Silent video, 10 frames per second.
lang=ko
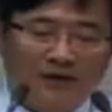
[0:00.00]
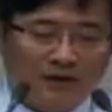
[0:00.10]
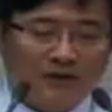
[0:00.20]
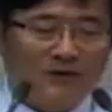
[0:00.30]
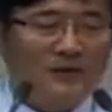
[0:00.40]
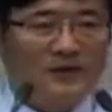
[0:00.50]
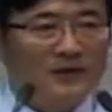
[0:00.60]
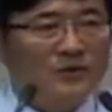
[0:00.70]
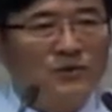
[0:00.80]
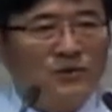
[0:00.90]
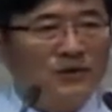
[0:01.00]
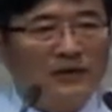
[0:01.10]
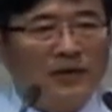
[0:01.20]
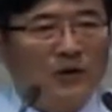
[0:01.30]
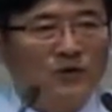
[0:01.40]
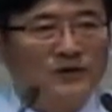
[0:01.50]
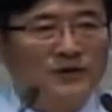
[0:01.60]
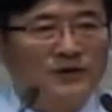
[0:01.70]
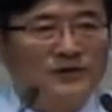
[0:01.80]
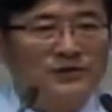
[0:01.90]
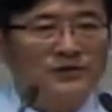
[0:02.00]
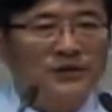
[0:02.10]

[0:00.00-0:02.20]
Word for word: 어떤 행동이 나오는 데 있어서